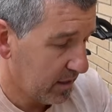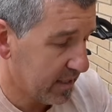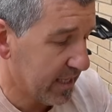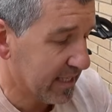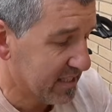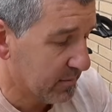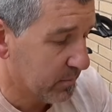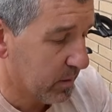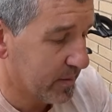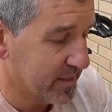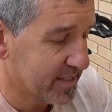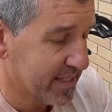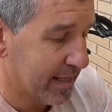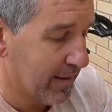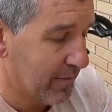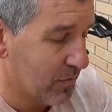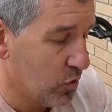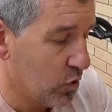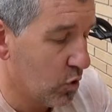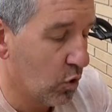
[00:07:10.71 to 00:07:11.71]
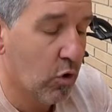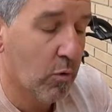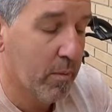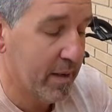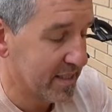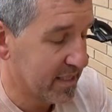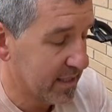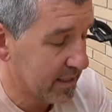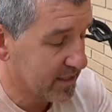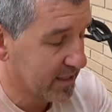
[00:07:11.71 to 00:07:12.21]
y a simple vista no lo
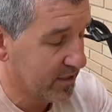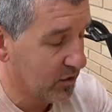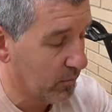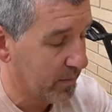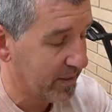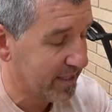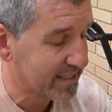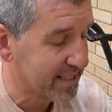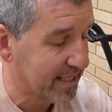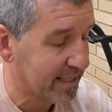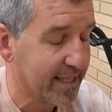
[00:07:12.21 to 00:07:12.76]
ves si no metes